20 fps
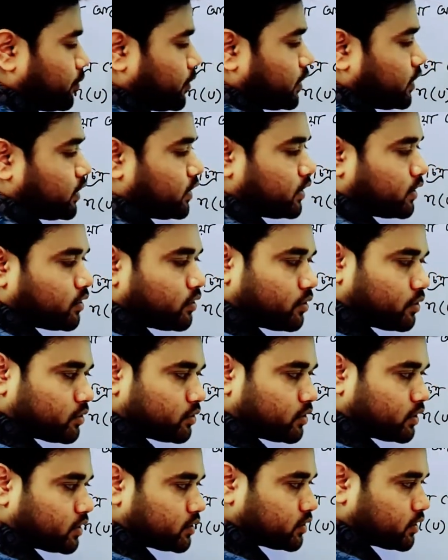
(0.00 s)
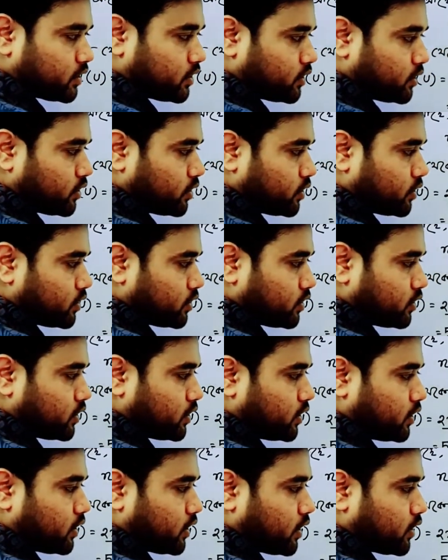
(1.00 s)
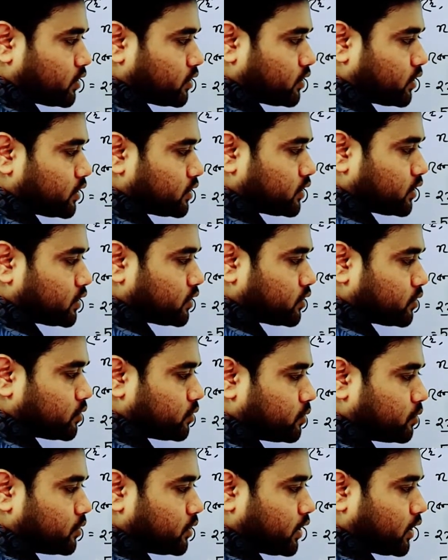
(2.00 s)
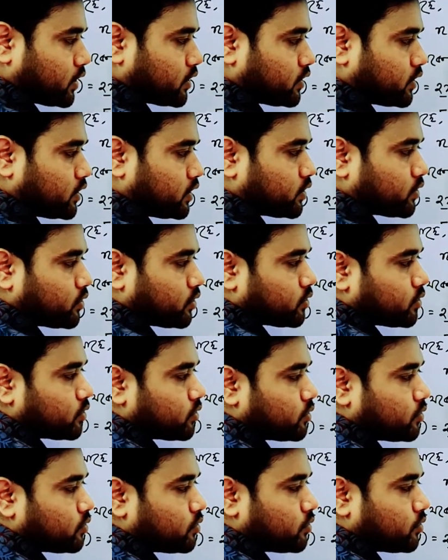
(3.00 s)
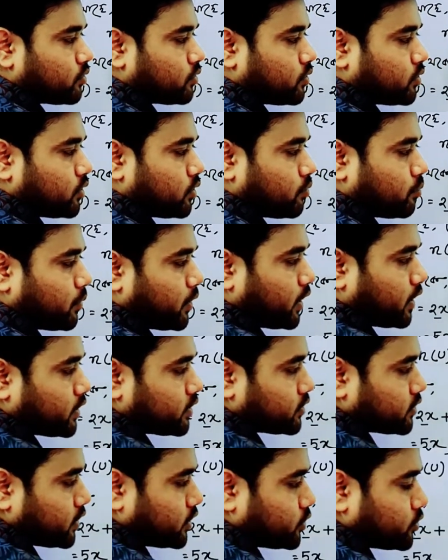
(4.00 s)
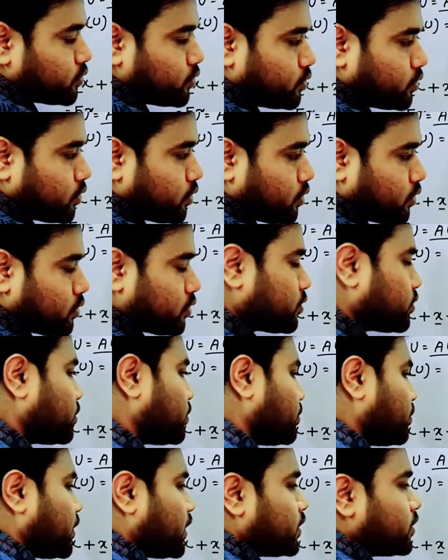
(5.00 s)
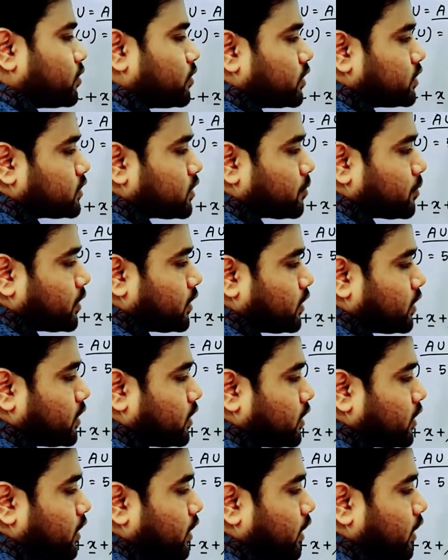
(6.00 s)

তারপর এখানে দেখো কত আছে তিন আর এই যে দুই আর তিন কত পাঁচ এই শূন্য তো বাদ হয়ে যাবে